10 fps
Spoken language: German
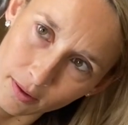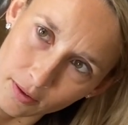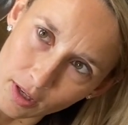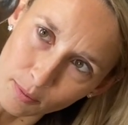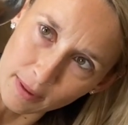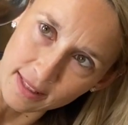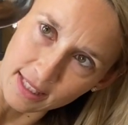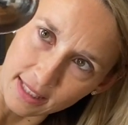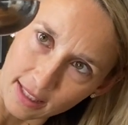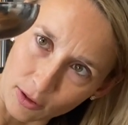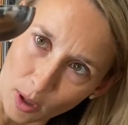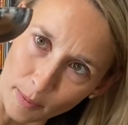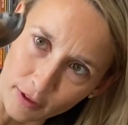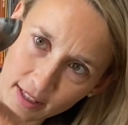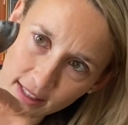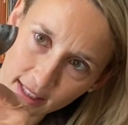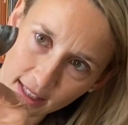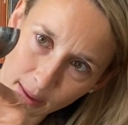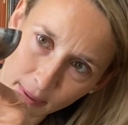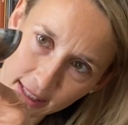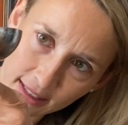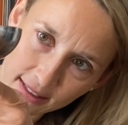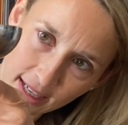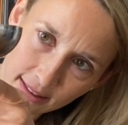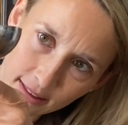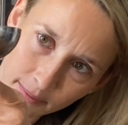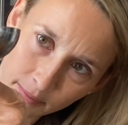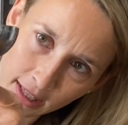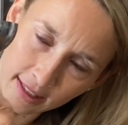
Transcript: Schaut mal, seht ihr den Tropfen, der sich hier gebildet hat?